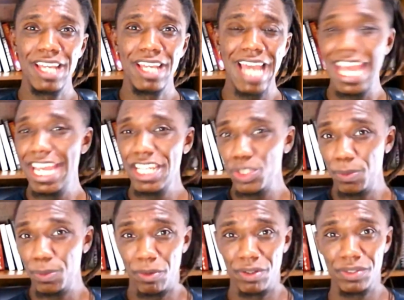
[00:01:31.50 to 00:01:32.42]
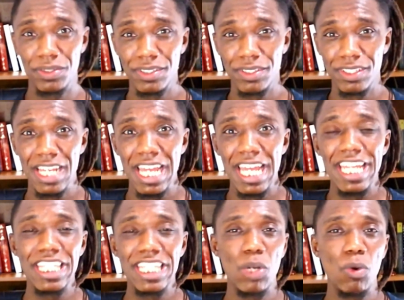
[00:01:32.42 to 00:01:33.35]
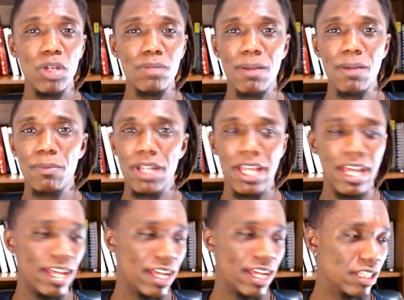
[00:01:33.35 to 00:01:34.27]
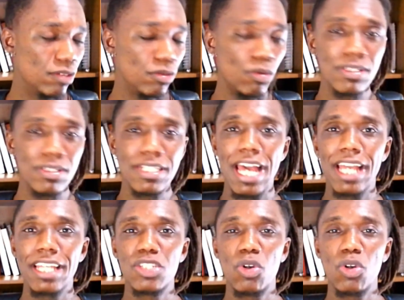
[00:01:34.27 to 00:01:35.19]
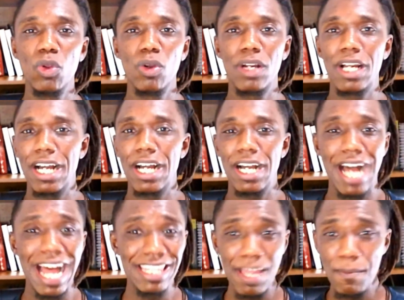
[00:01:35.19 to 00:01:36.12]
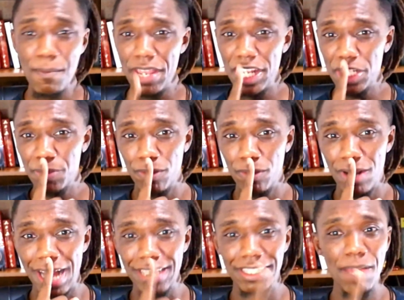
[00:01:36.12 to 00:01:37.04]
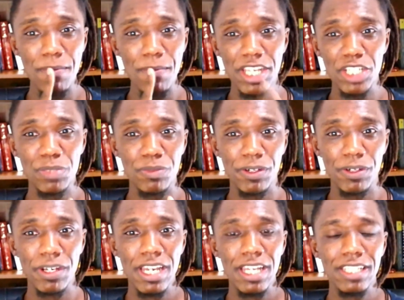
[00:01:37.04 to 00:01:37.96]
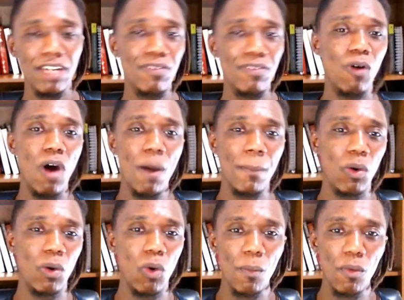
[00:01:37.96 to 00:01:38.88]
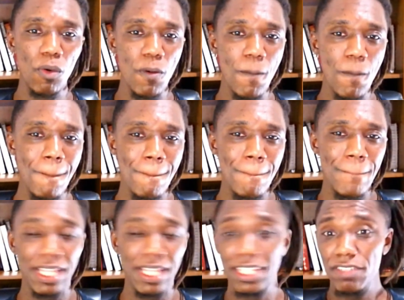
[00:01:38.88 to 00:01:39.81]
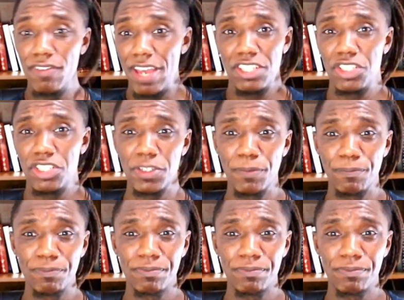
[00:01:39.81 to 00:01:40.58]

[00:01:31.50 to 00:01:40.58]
É esse o ponto. Então, quando uma mulher não consegue se colocar, até mesmo, até mesmo, na forma como ela se veste,